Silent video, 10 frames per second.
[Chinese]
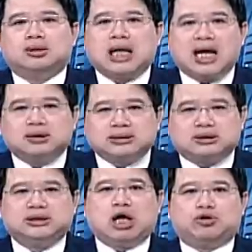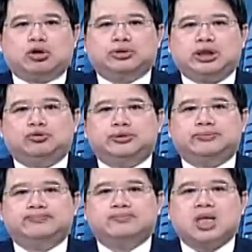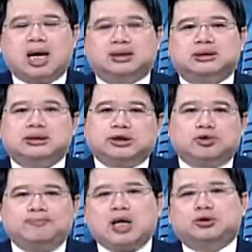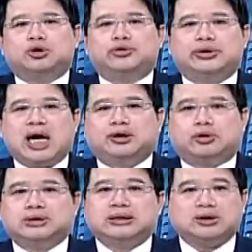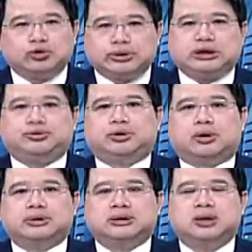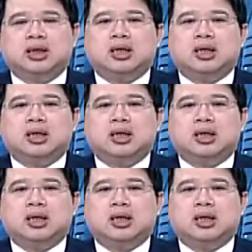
它只要有利润啊，也就报酬率大于投资，它就继续投资。